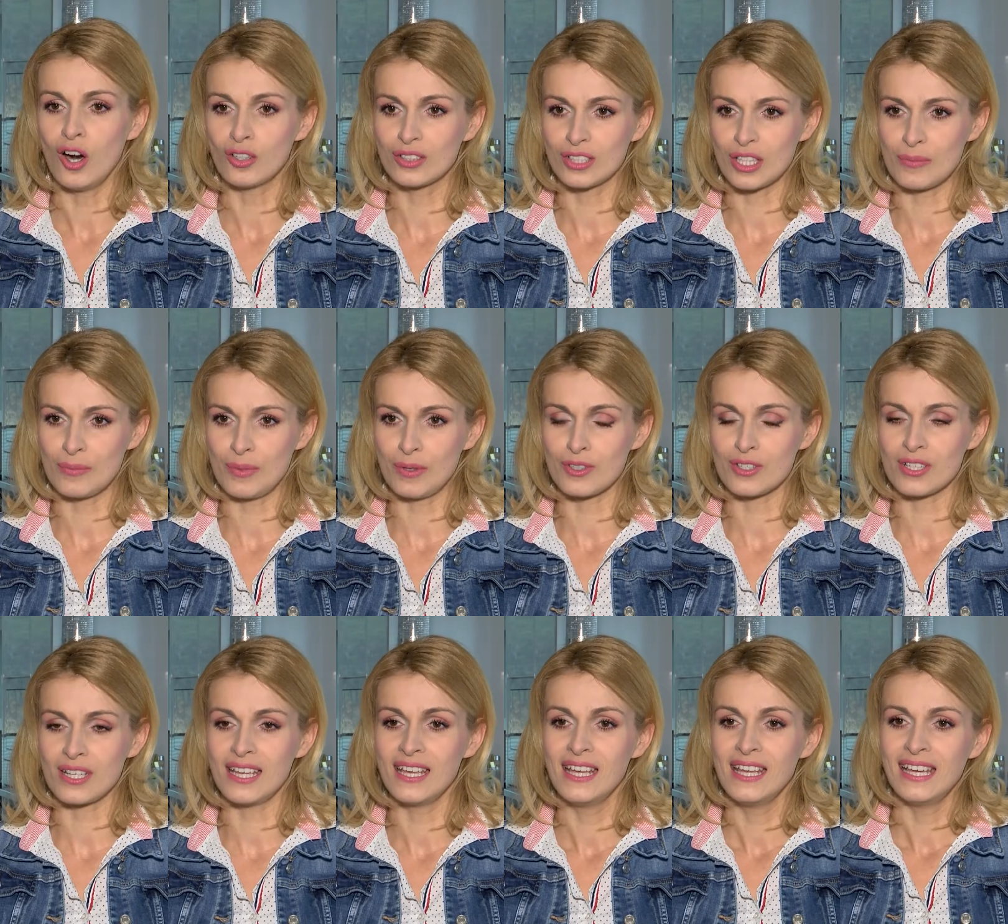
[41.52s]
o tej
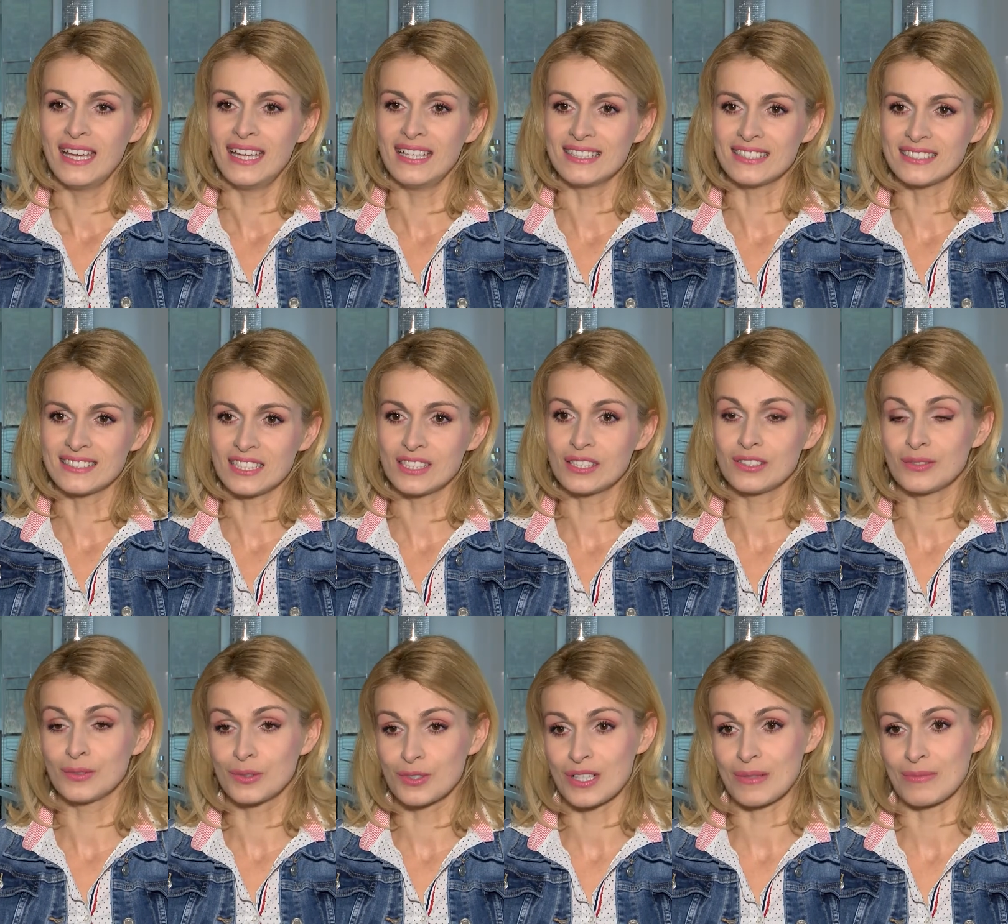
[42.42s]
porze e,
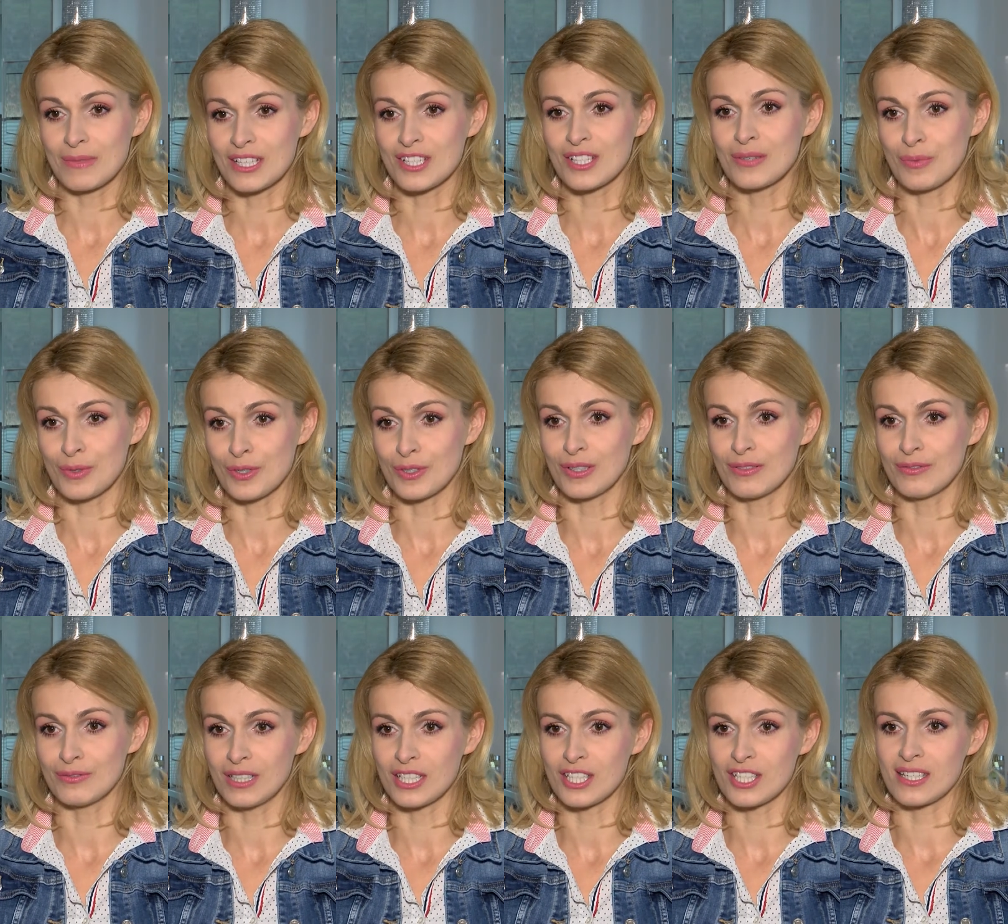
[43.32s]
niestety w dużej mierze
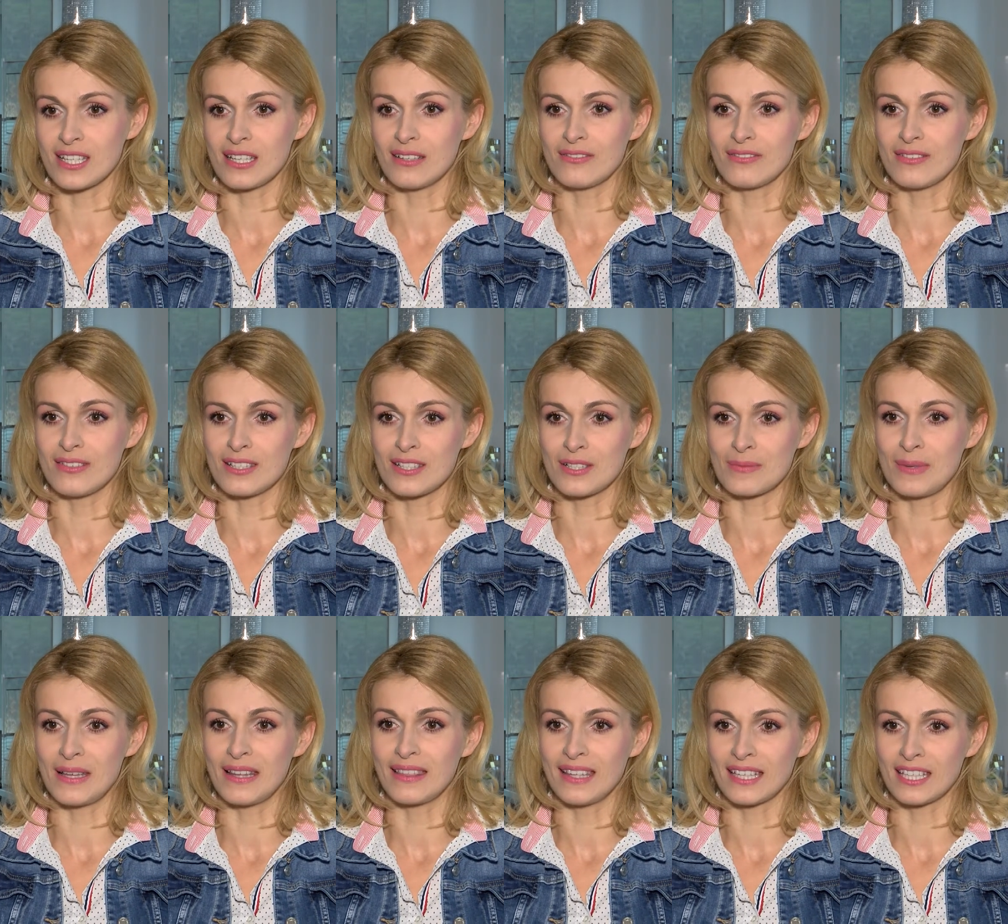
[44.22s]
pójdą właśnie w
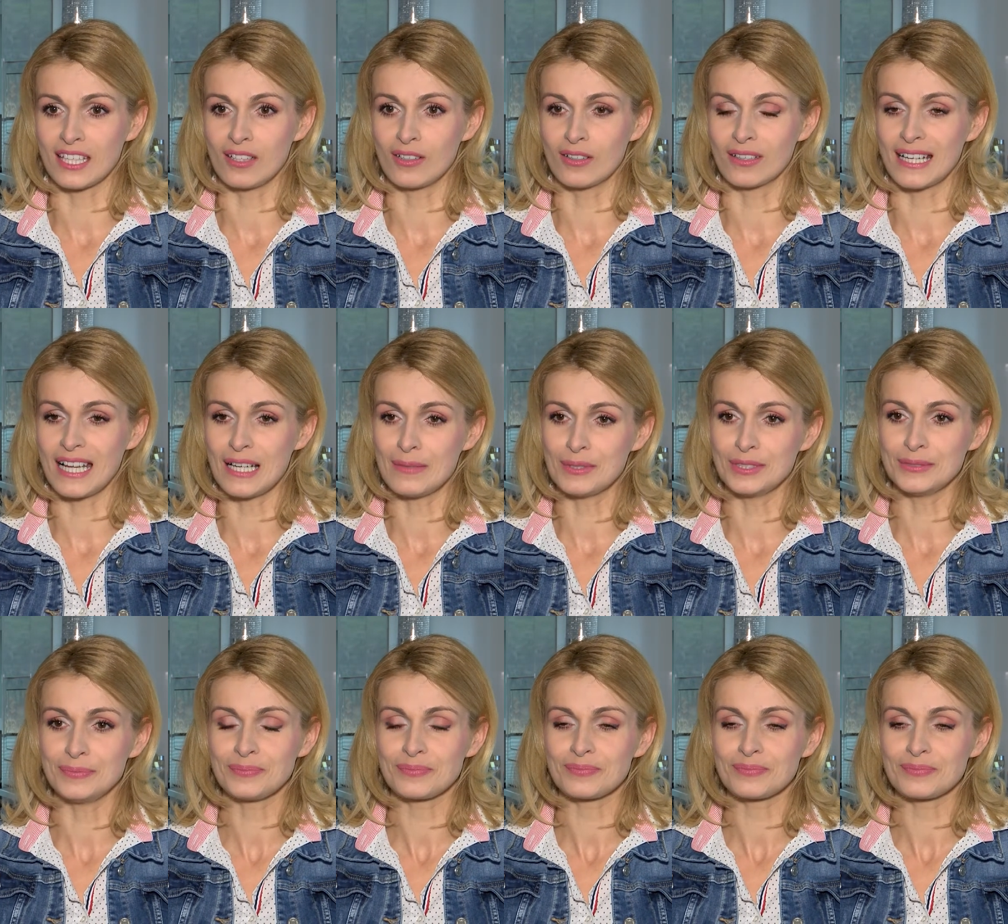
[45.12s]
zbędne kilogramy.